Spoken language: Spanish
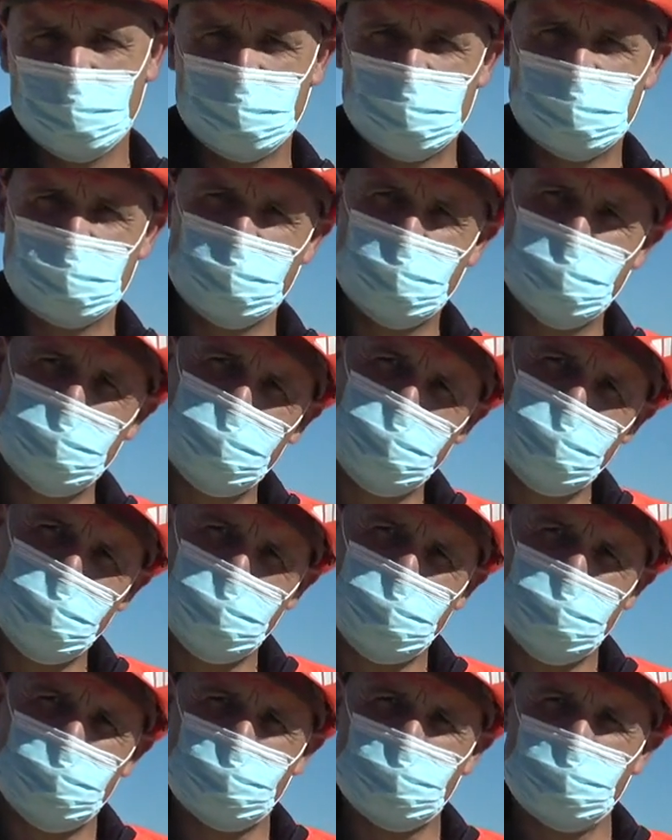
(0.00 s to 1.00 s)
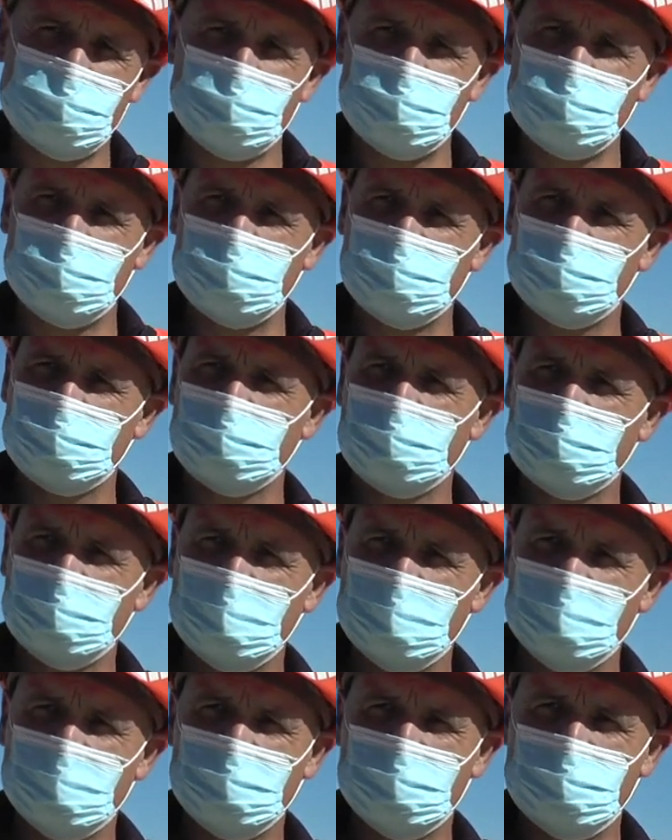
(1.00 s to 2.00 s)
encargados definitivos de,
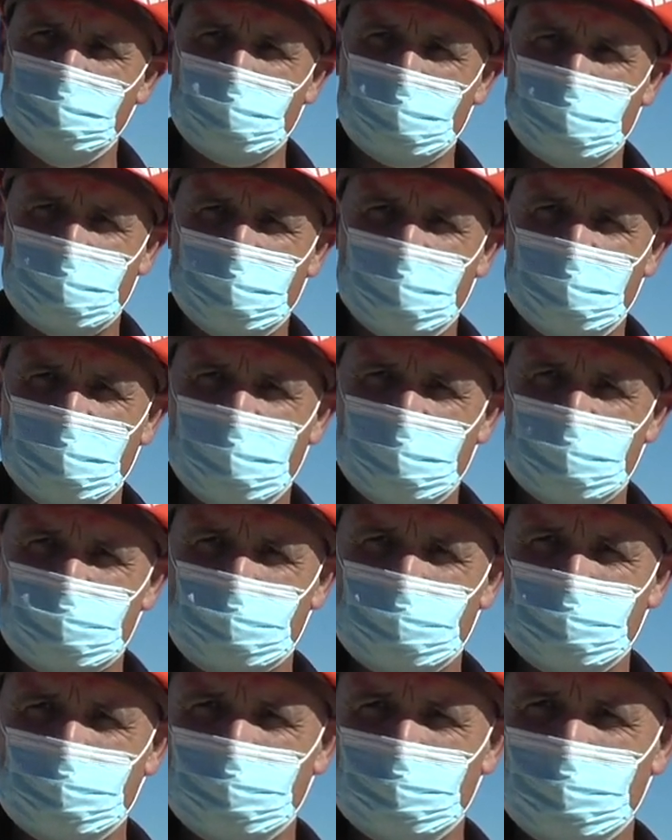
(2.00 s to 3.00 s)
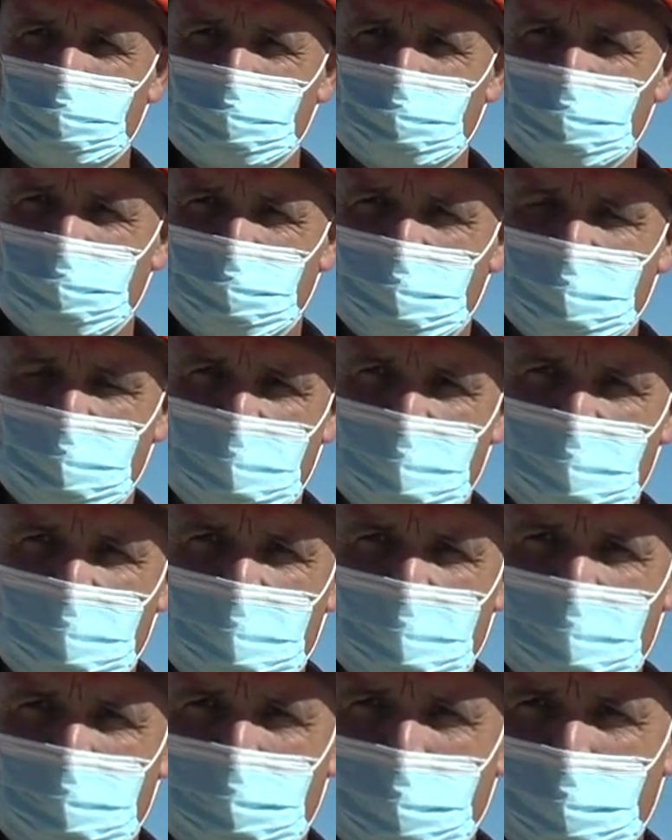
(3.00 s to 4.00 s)
proceder a su
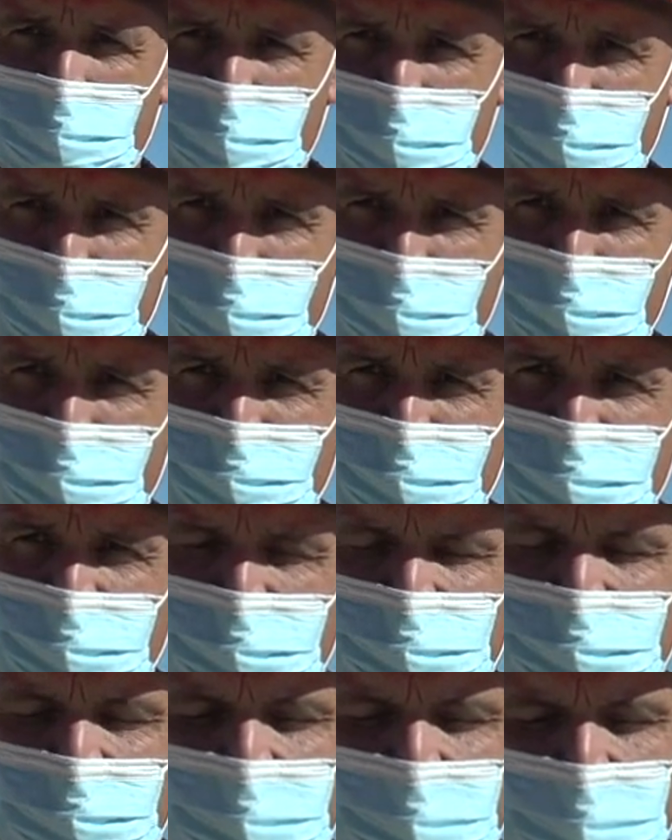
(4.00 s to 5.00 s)
valorización final.